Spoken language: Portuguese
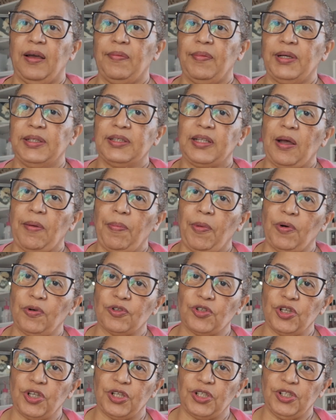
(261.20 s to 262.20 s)
Mas tá bom,
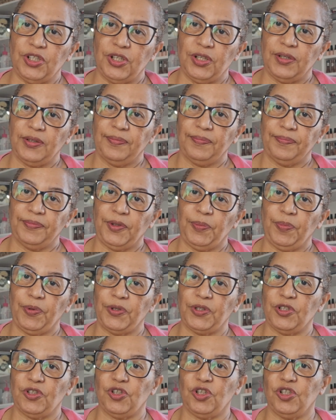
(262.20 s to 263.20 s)
gente.
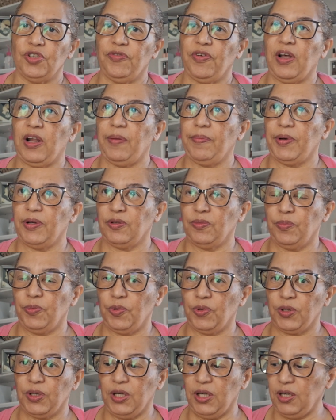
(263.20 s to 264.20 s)
Depois a gente fala mais um
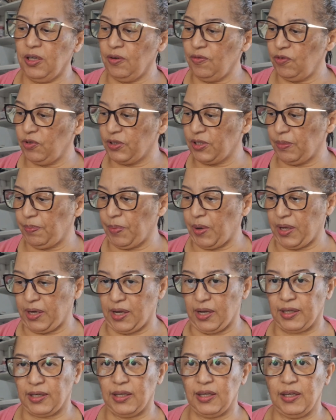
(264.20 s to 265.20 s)
pouquinho, vou separar
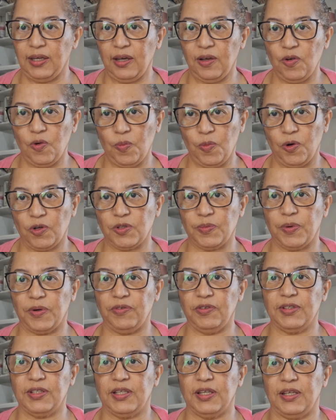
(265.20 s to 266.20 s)
aqui e aí eu mostro pra
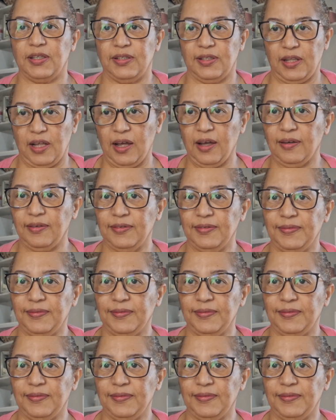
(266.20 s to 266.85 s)
vocês, tá?